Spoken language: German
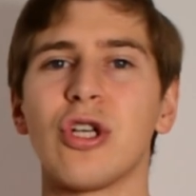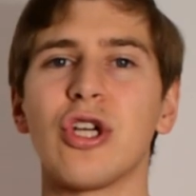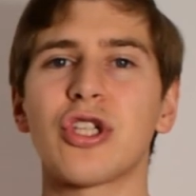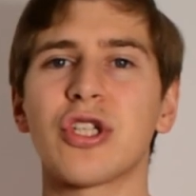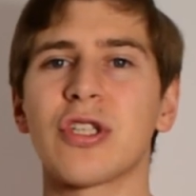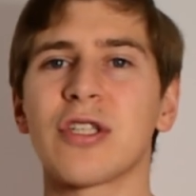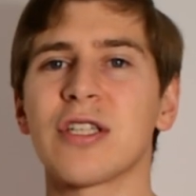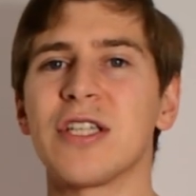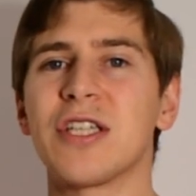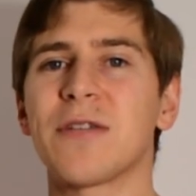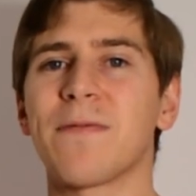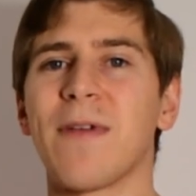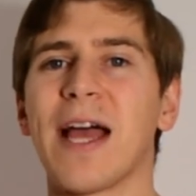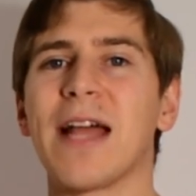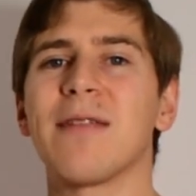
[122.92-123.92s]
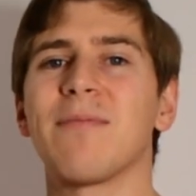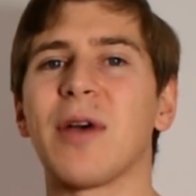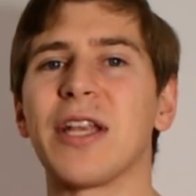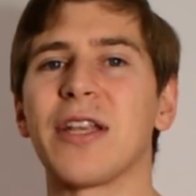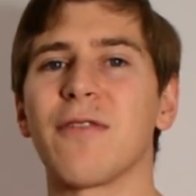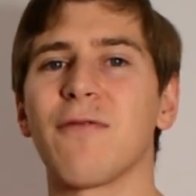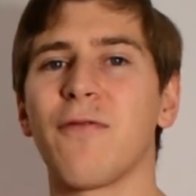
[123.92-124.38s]
löschen, ich werde
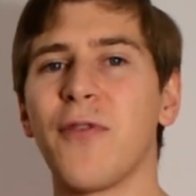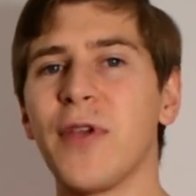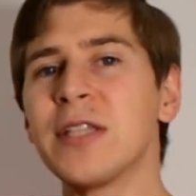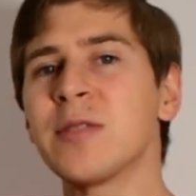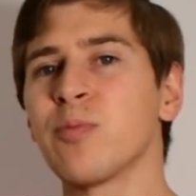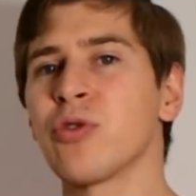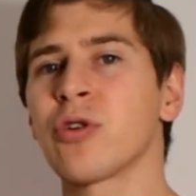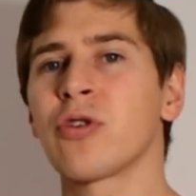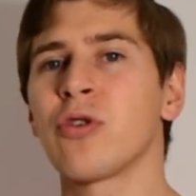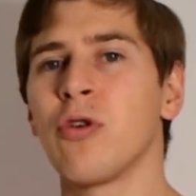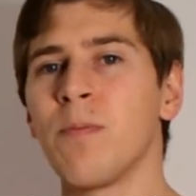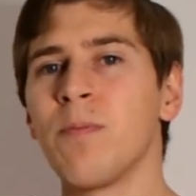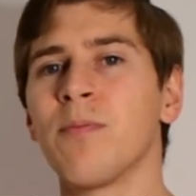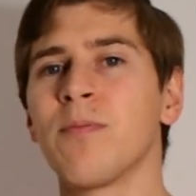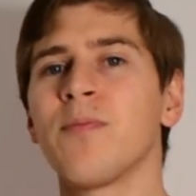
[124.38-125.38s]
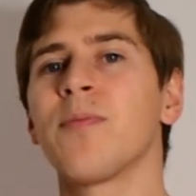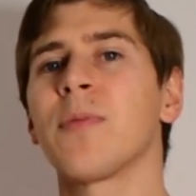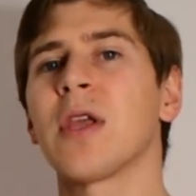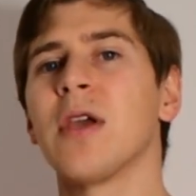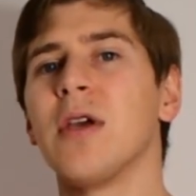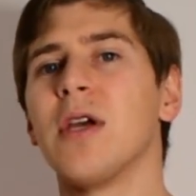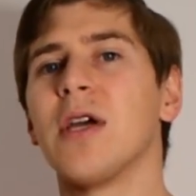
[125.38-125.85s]
bei den Facebook-Gruppen
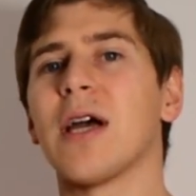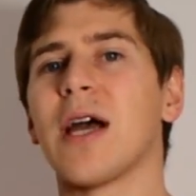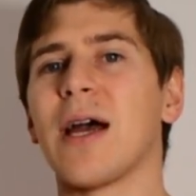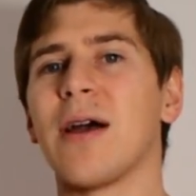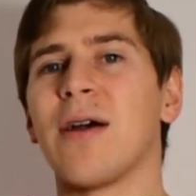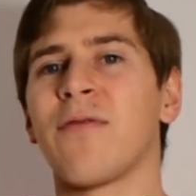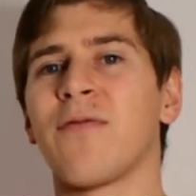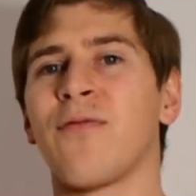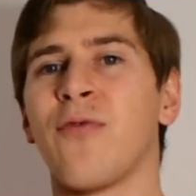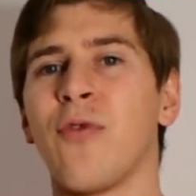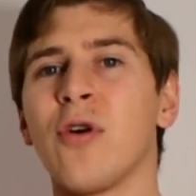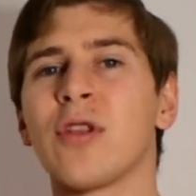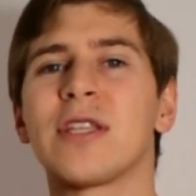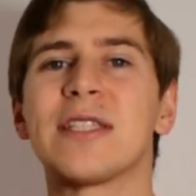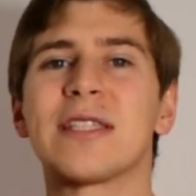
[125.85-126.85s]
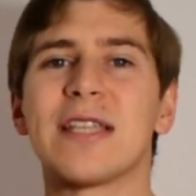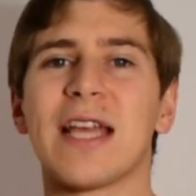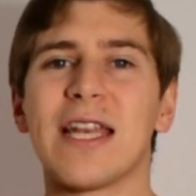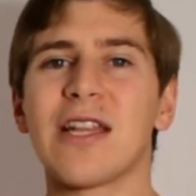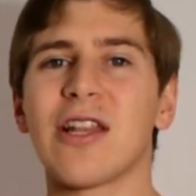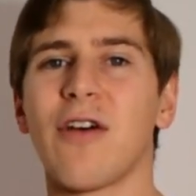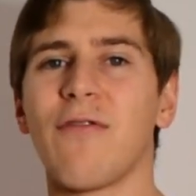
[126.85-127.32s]
äh, vor diesen
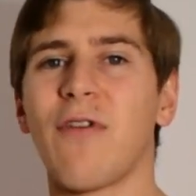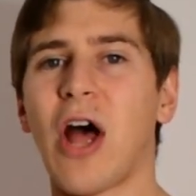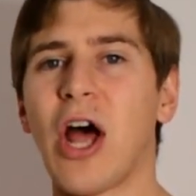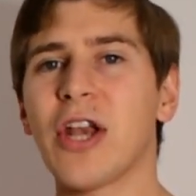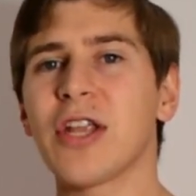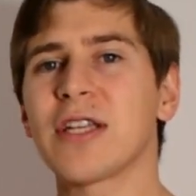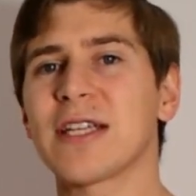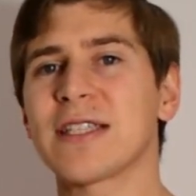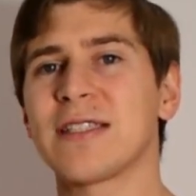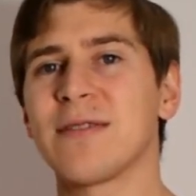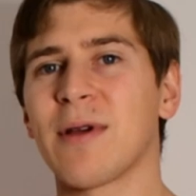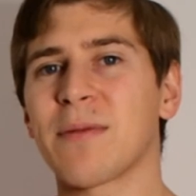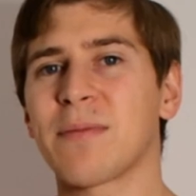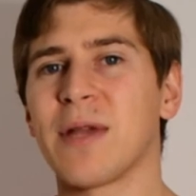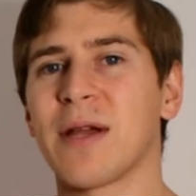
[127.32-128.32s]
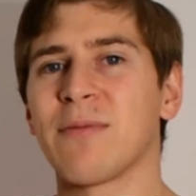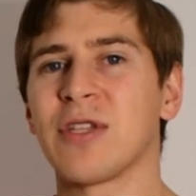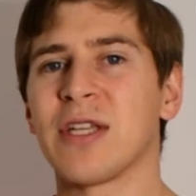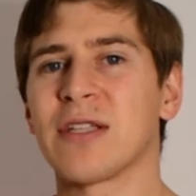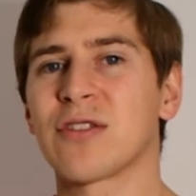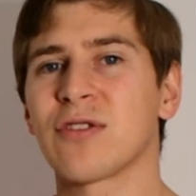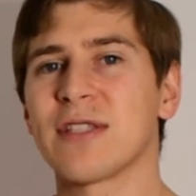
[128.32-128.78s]
Händler warnen, dass niemand mehr mit
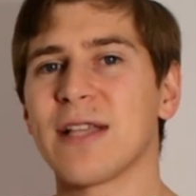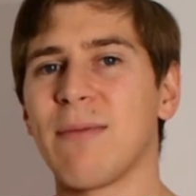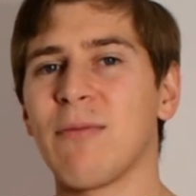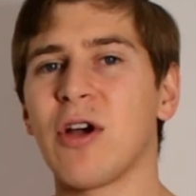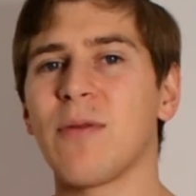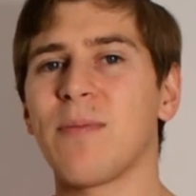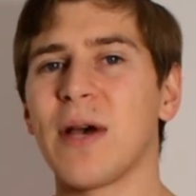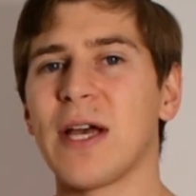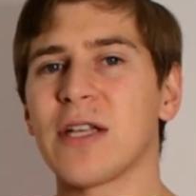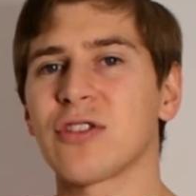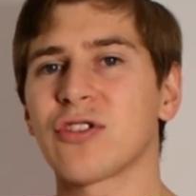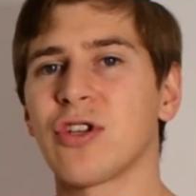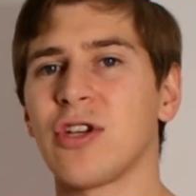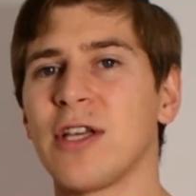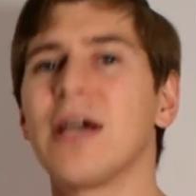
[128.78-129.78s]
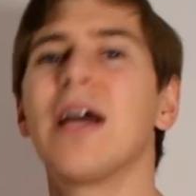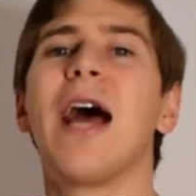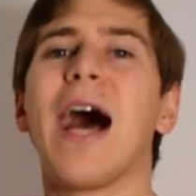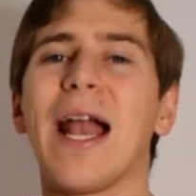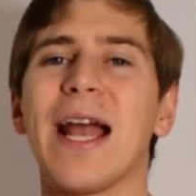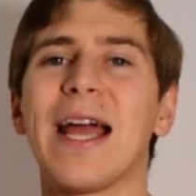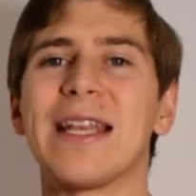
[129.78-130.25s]
denen zusammenarbeiten soll.
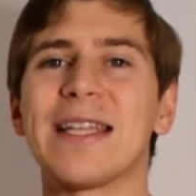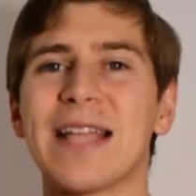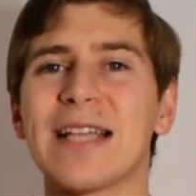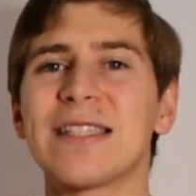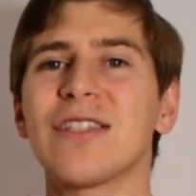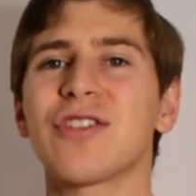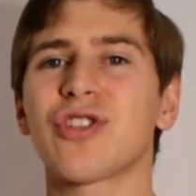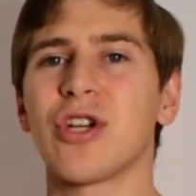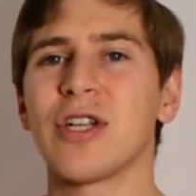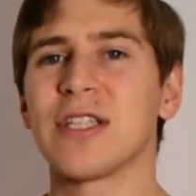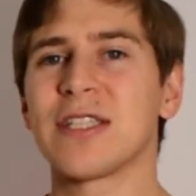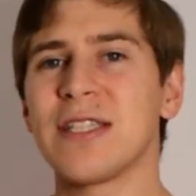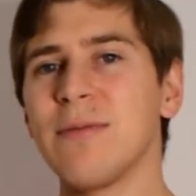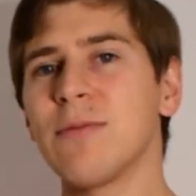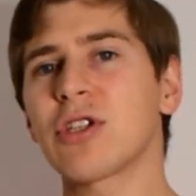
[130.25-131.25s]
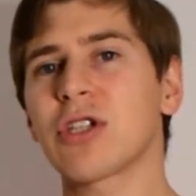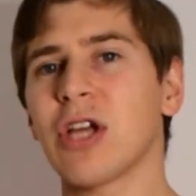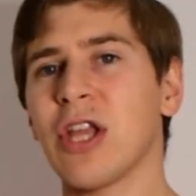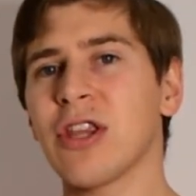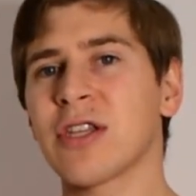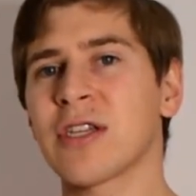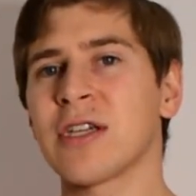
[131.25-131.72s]
Allein das ist schon eine ziemlich
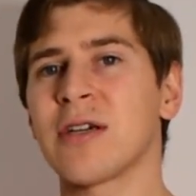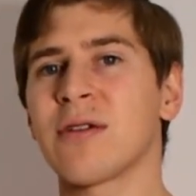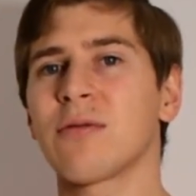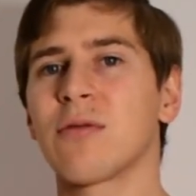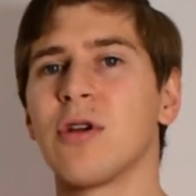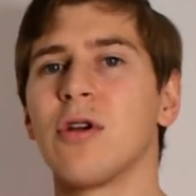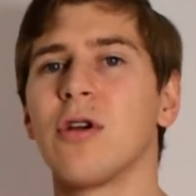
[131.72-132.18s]
harte,